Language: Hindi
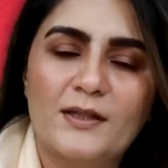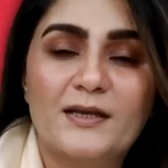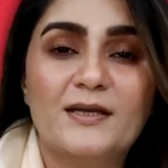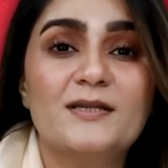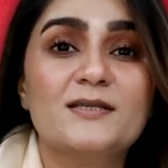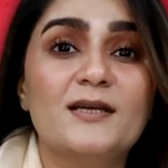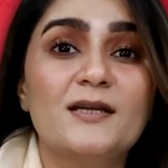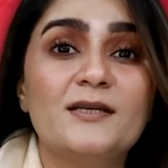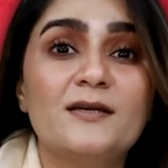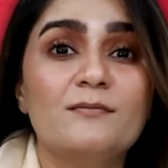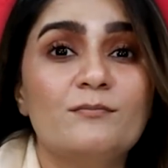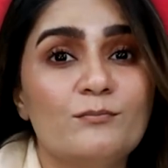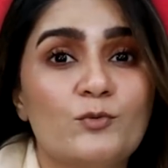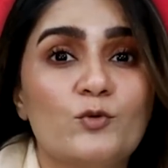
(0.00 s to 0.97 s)
लेकिन इसके
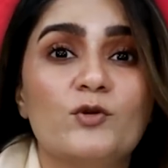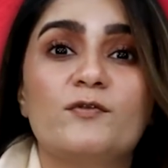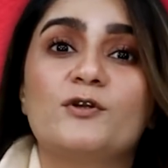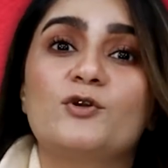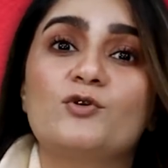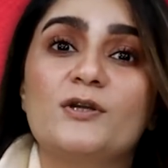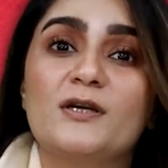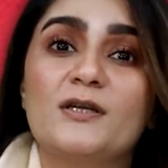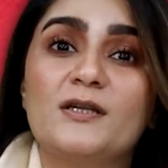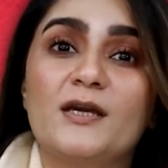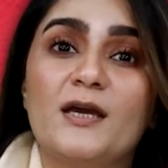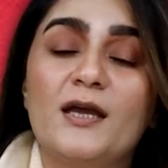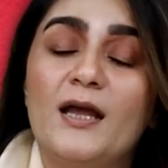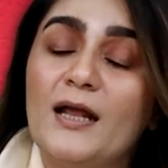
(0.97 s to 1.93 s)
लिए पूरी वीडियो
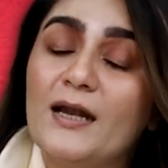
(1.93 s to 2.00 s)
देखनी है